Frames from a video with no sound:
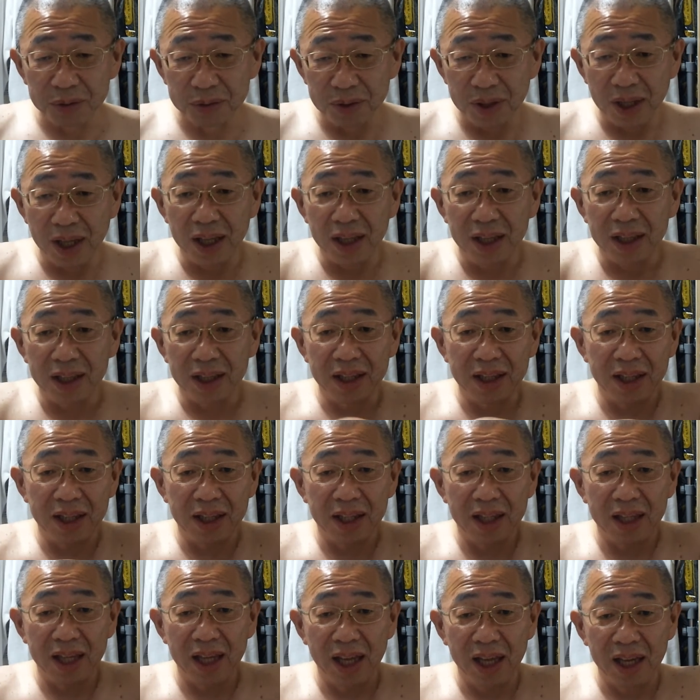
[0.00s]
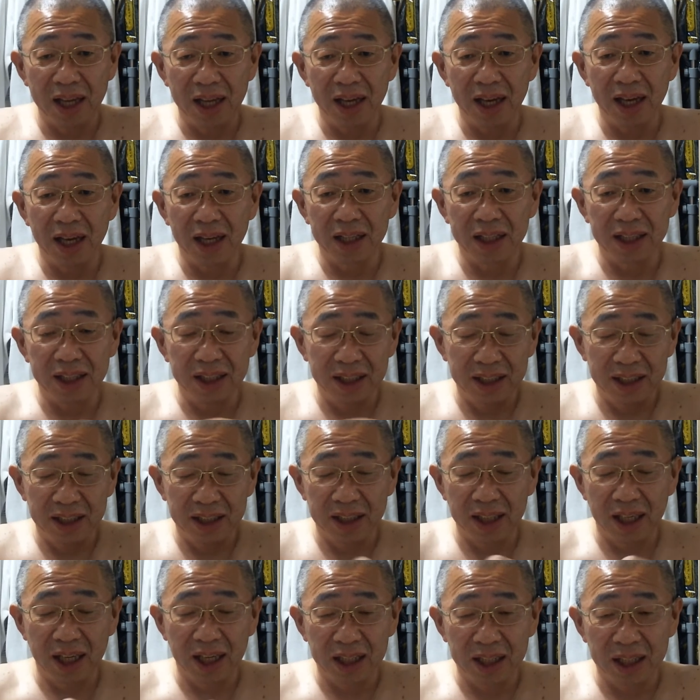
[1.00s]
すね手が火
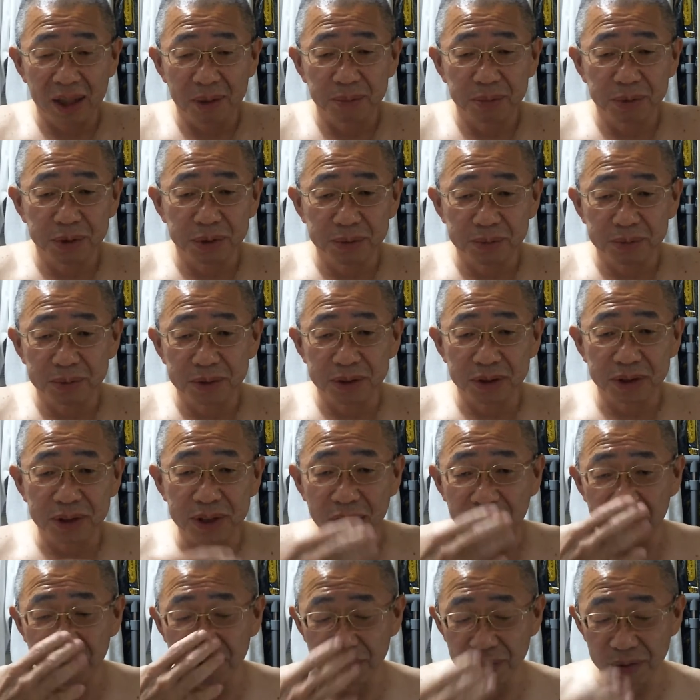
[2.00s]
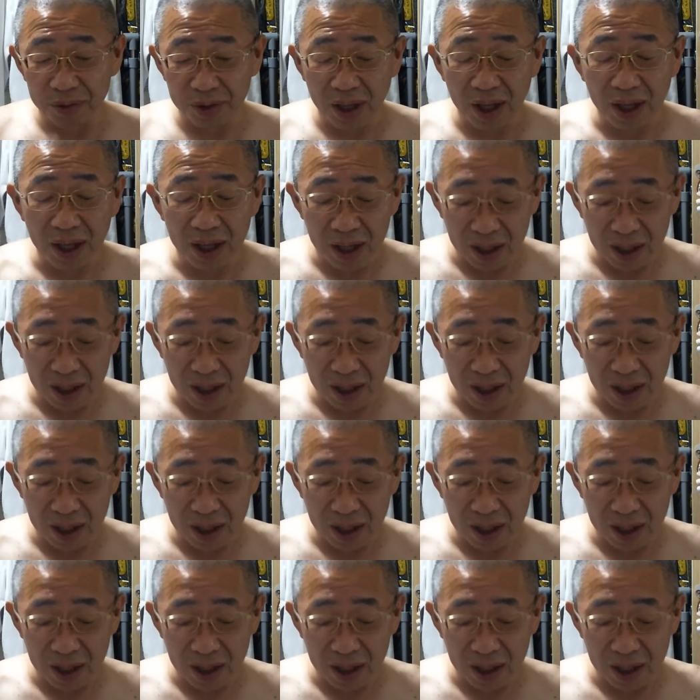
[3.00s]
に焼けたブツブツなんとね